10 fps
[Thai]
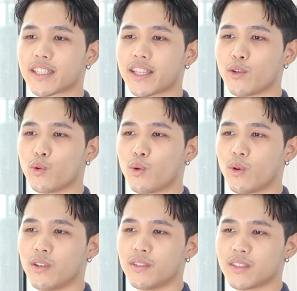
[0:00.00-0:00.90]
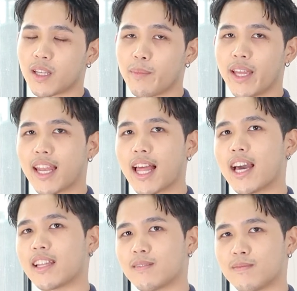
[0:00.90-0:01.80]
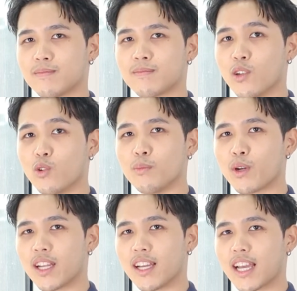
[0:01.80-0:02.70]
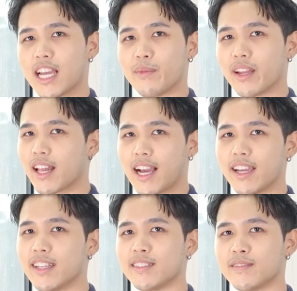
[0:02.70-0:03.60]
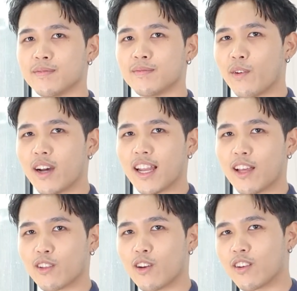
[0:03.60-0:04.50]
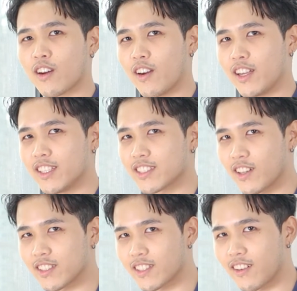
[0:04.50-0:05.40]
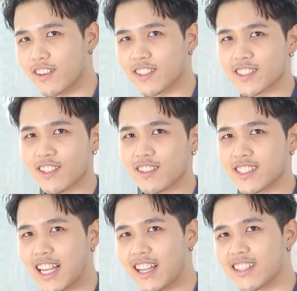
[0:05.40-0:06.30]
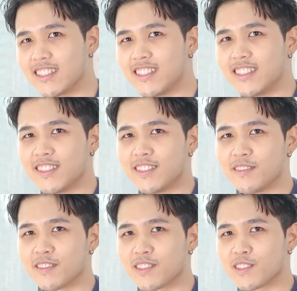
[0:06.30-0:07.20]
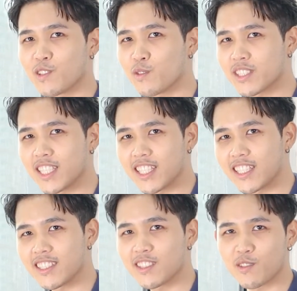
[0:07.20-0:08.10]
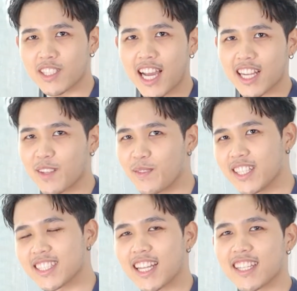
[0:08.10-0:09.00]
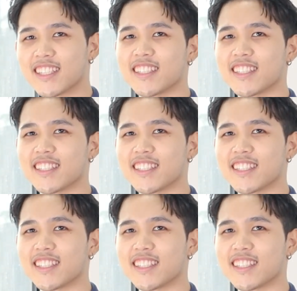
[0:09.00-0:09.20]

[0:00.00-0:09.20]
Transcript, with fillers: สกิลทะเบียนราษฎร์รู้หมดใครเป็นใครเพราะว่าเราต้องคอยสอดส่องซอกแซกทุกสิ่งทุกอย่างในบริษัท